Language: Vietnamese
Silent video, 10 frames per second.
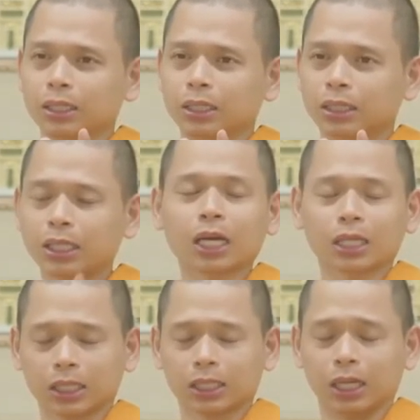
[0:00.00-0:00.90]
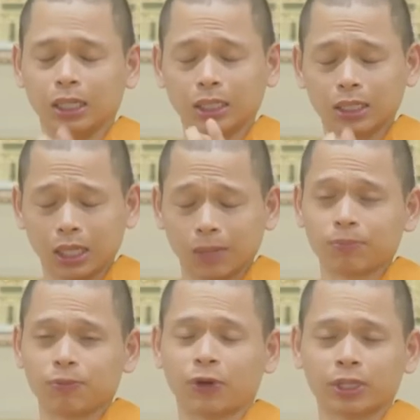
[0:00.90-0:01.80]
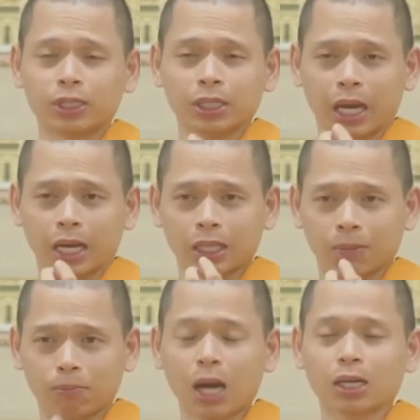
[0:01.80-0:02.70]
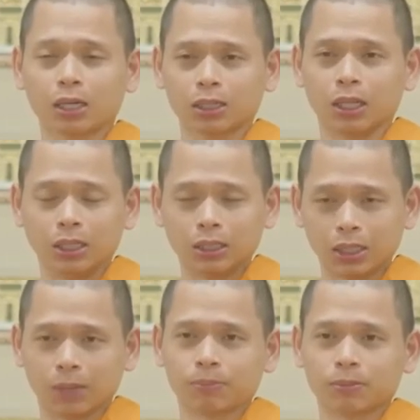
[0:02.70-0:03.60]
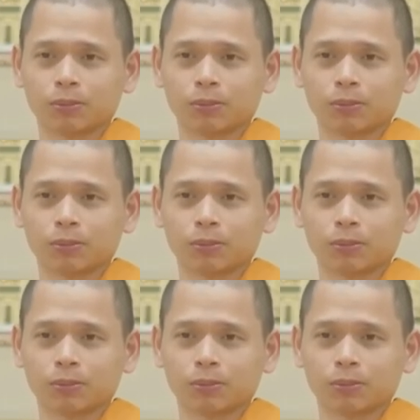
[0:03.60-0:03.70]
nhất định nghiệp và thứ hai là bất định nghiệp